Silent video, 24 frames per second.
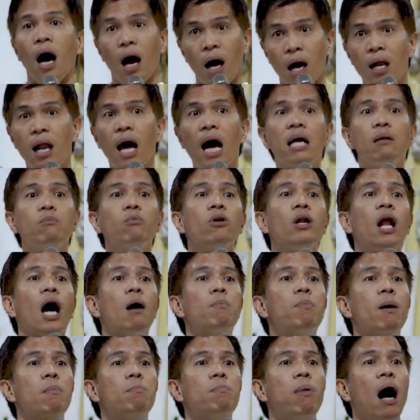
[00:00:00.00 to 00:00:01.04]
Akalain mo mo
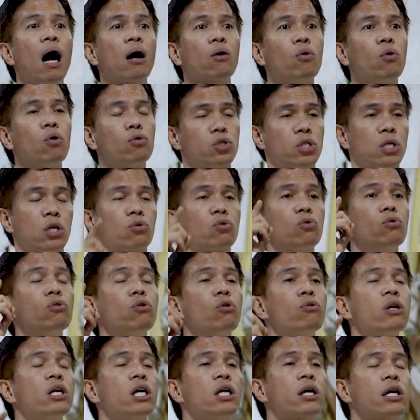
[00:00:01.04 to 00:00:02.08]
nakapagbago ko sa
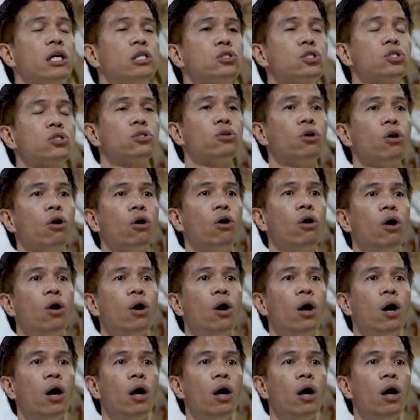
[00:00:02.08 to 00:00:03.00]
tulong ni Kristo.